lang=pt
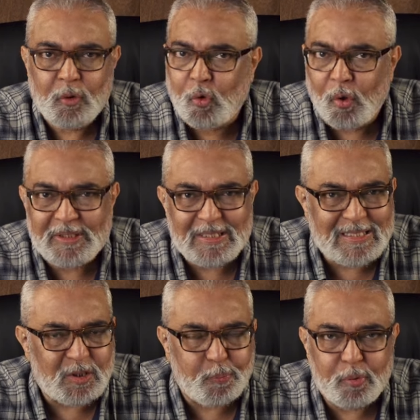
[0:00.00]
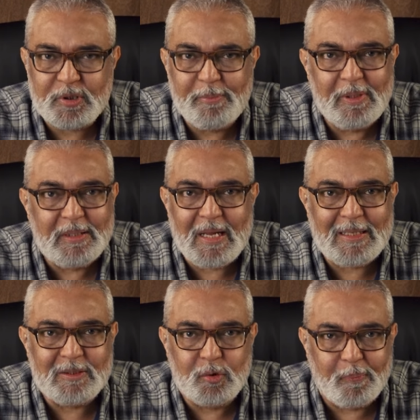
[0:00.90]
todas as
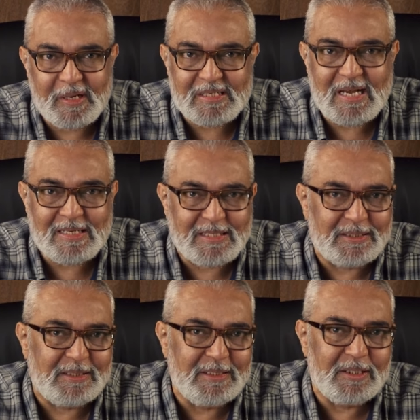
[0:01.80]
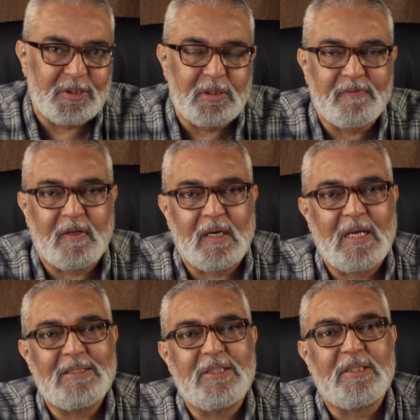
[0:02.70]
possibilidades do pensar, sentir, agir e
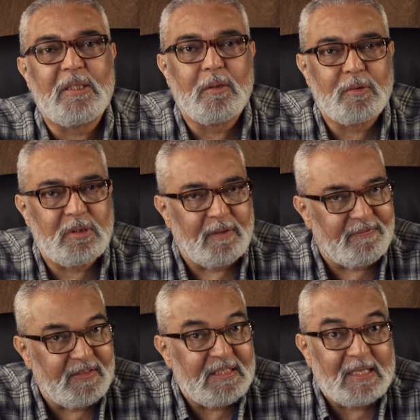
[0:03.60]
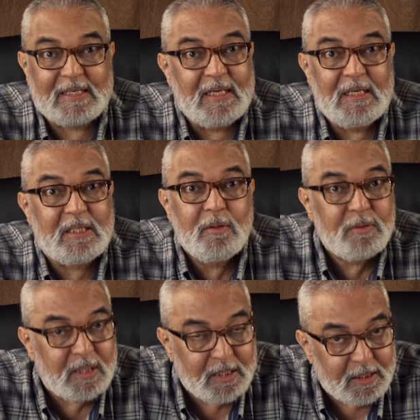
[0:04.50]
falar de Deus na vida daquele que o
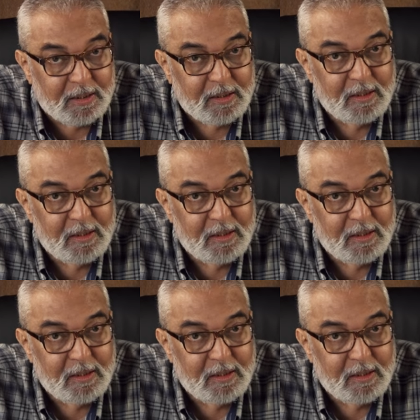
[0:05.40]
tem.